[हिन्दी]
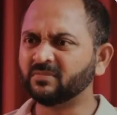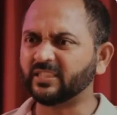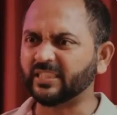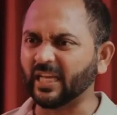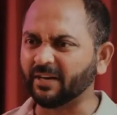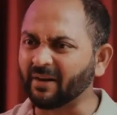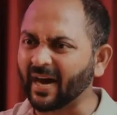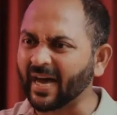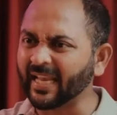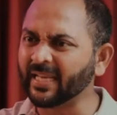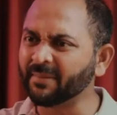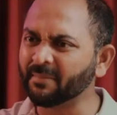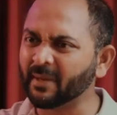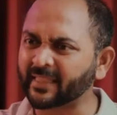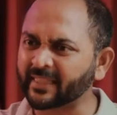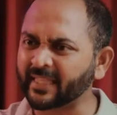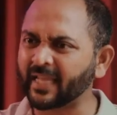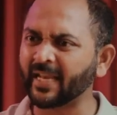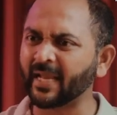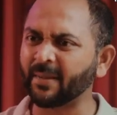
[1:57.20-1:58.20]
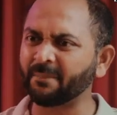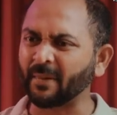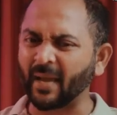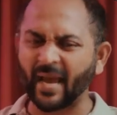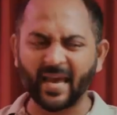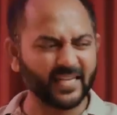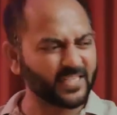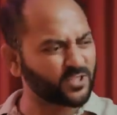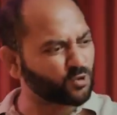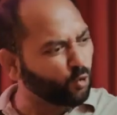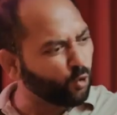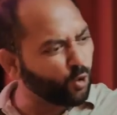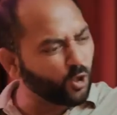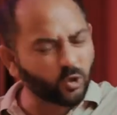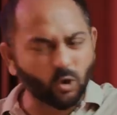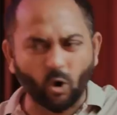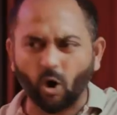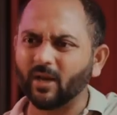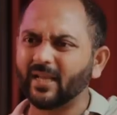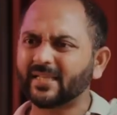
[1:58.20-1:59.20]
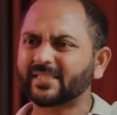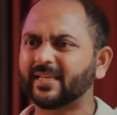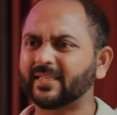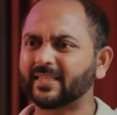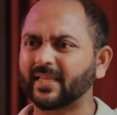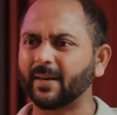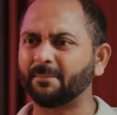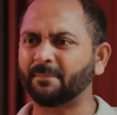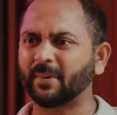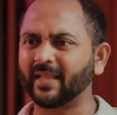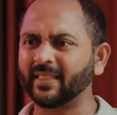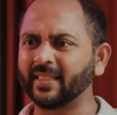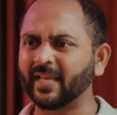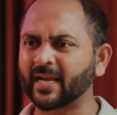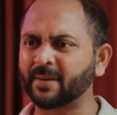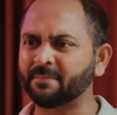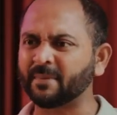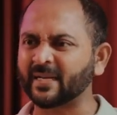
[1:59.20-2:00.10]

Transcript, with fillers: जवानी में तेरे पैर स्कूल कॉलेज की तरफ बढ़ने के